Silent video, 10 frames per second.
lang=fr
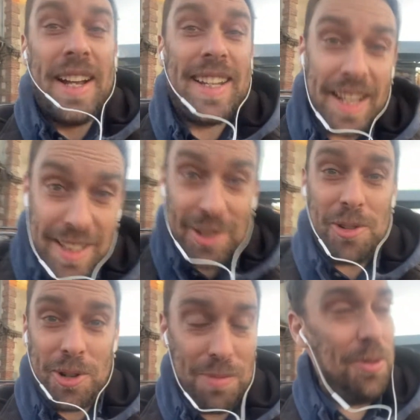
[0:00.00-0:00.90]
Qu'est-ce que le
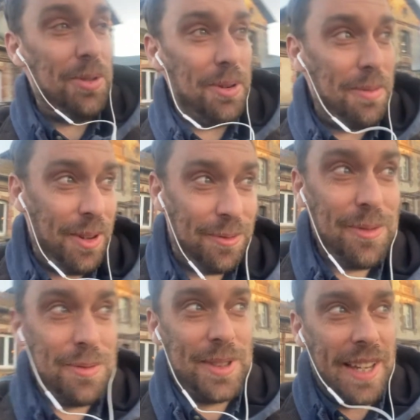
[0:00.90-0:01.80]
commodo Non, vous,
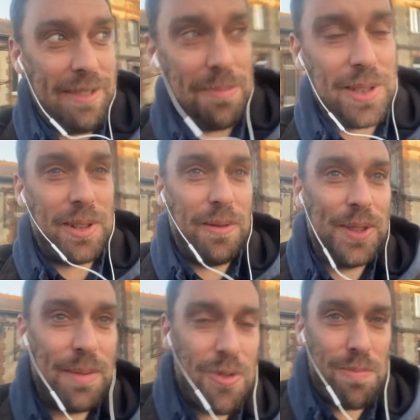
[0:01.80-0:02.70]
vous savez, parce que vous
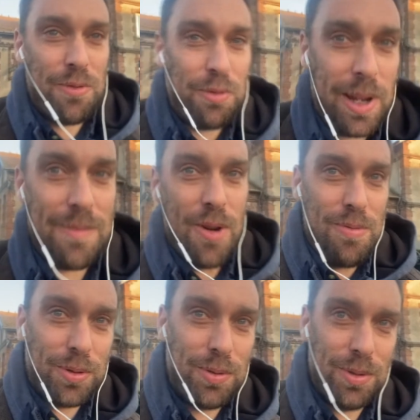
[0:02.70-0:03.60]
êtes beaucoup plus doué que moi
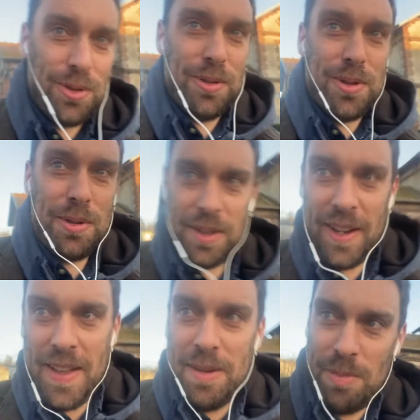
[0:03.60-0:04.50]
pour tout ce genre de choses.
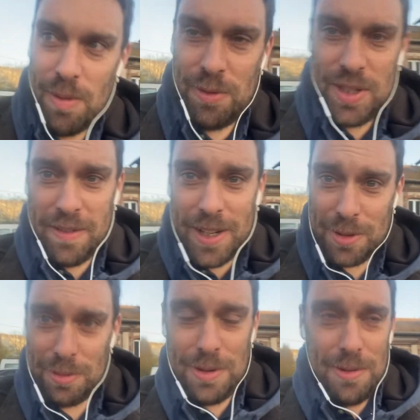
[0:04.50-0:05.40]
et moi, vous savez que je
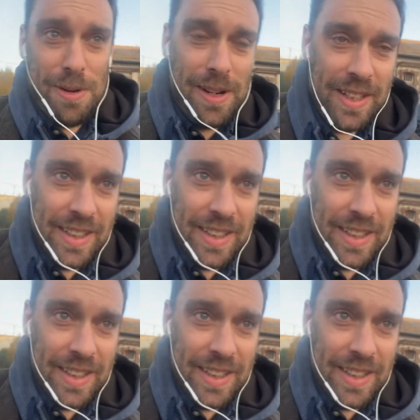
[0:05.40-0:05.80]
suis nul.